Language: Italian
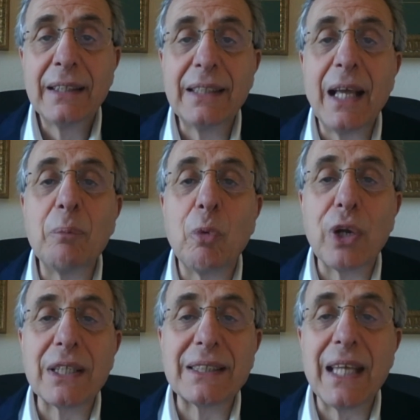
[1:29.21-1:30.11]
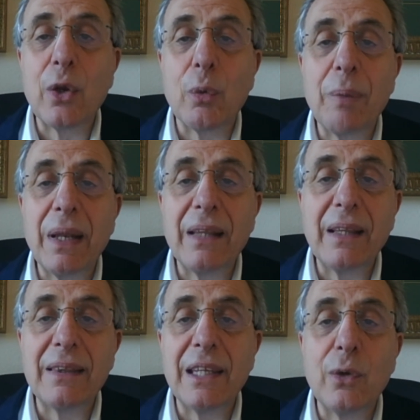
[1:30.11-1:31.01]
nel monastero
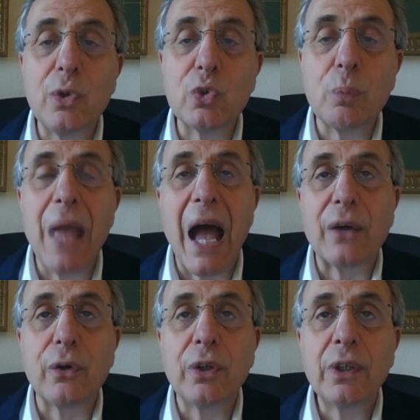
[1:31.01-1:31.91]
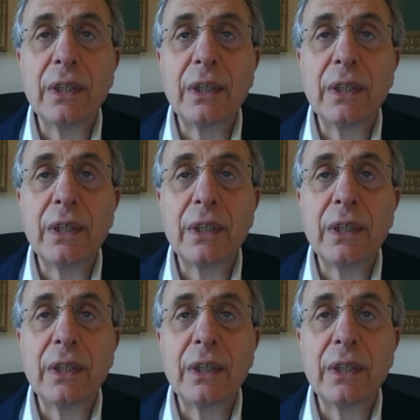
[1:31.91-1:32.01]
benedettino di Subiaco